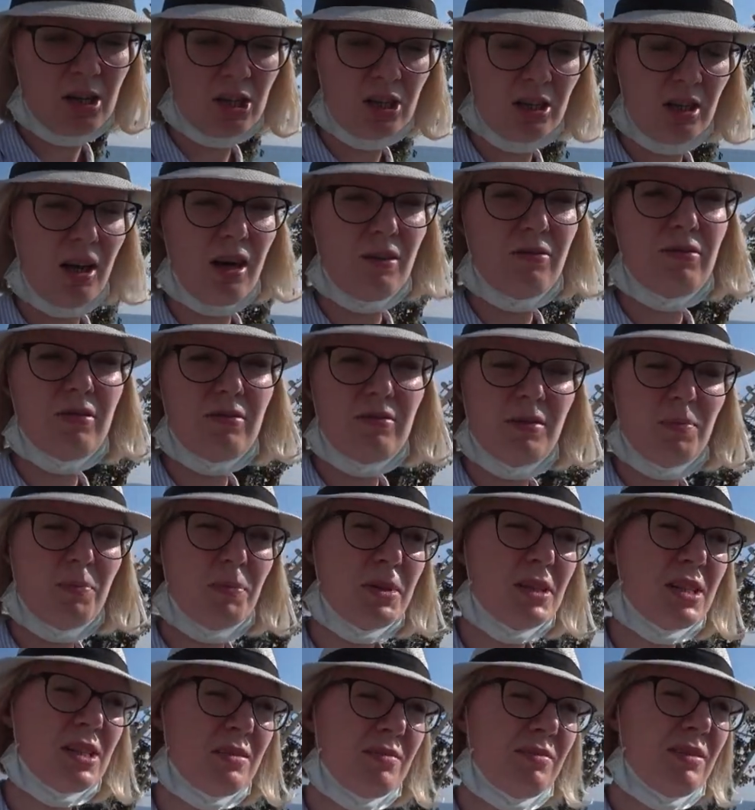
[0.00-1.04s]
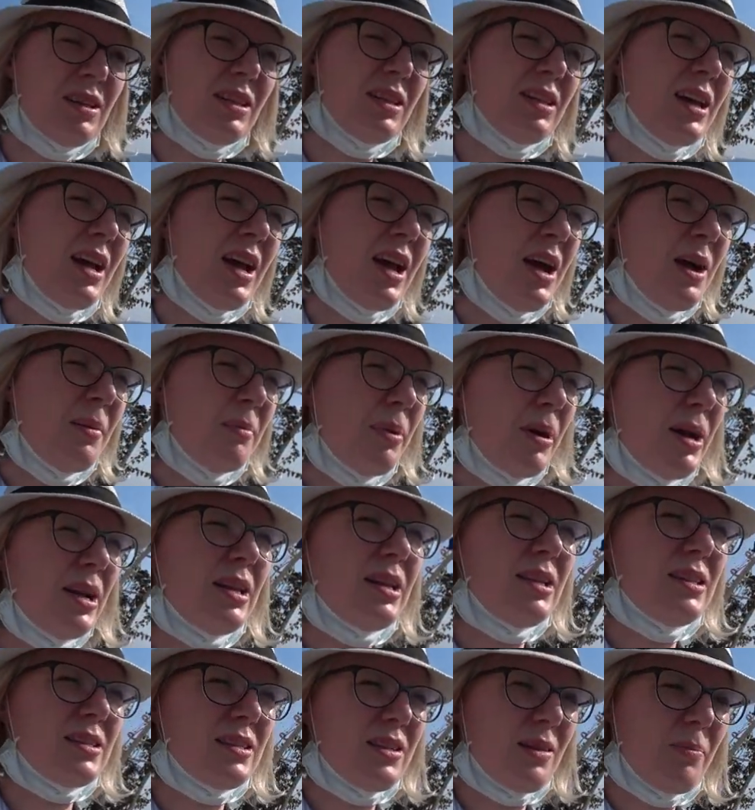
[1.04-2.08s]
штрафы выписывает
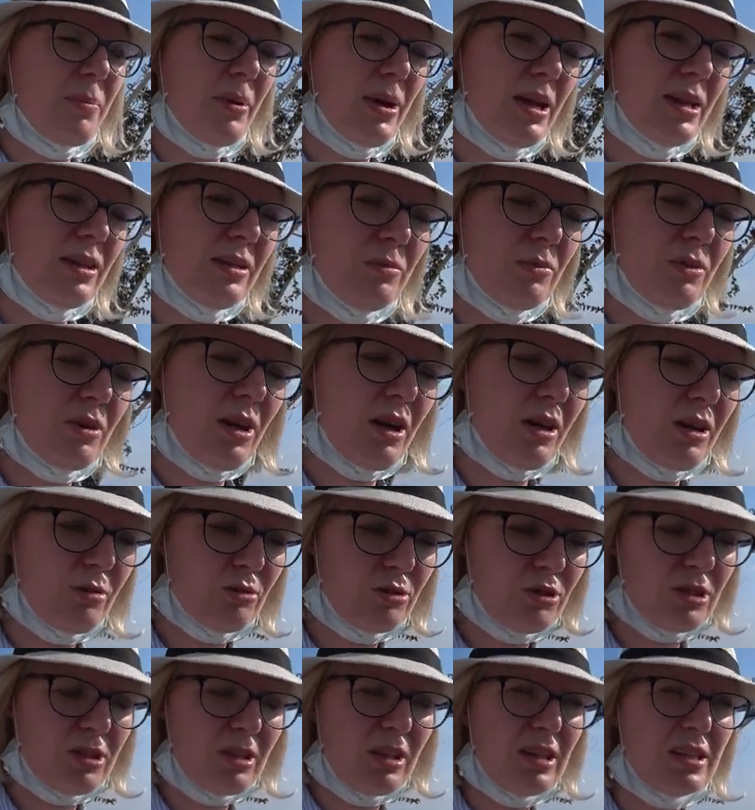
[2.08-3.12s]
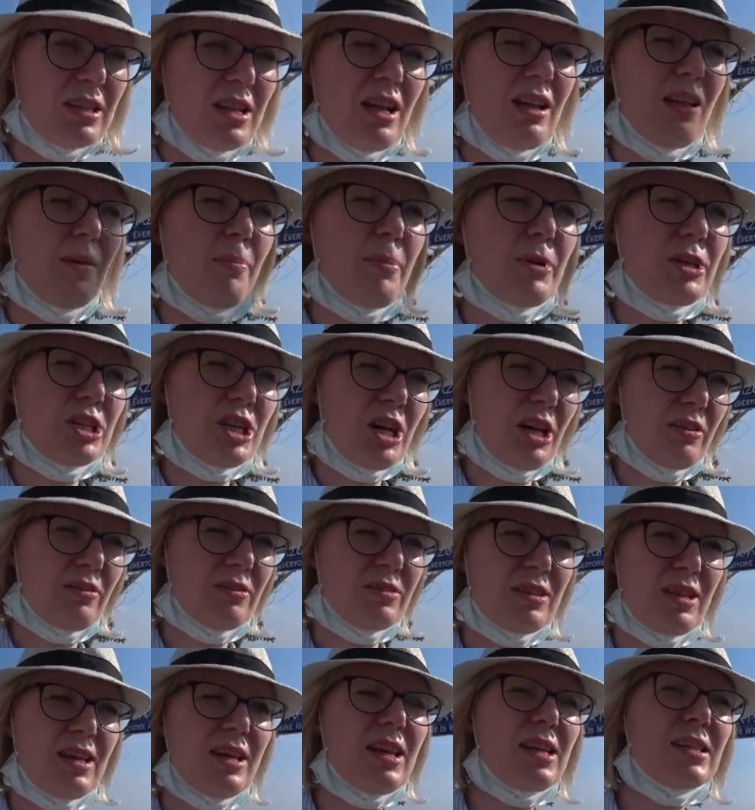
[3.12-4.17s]
полиция. Поэтому, как я уже сказала,
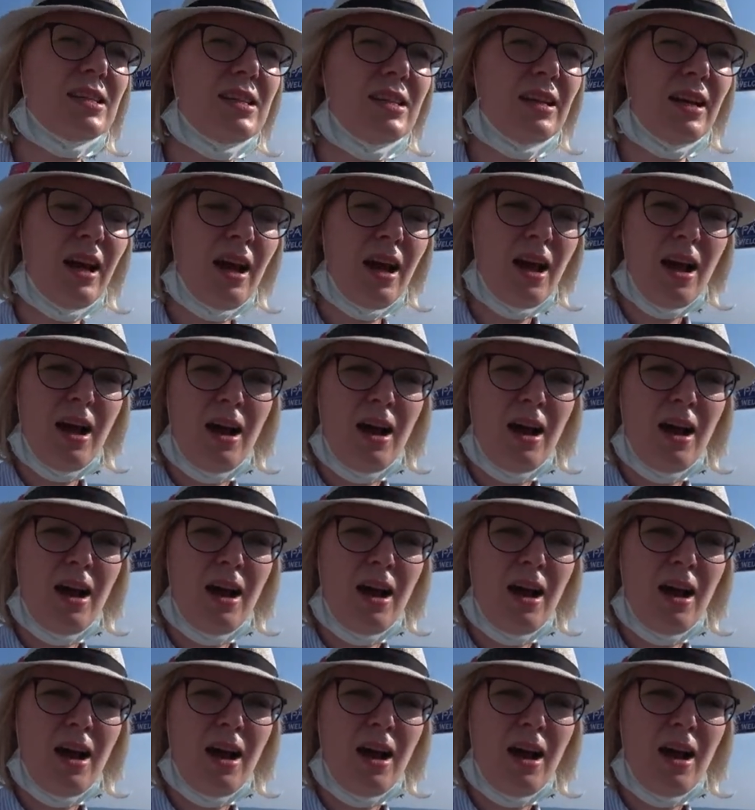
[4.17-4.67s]
пожалуйста, если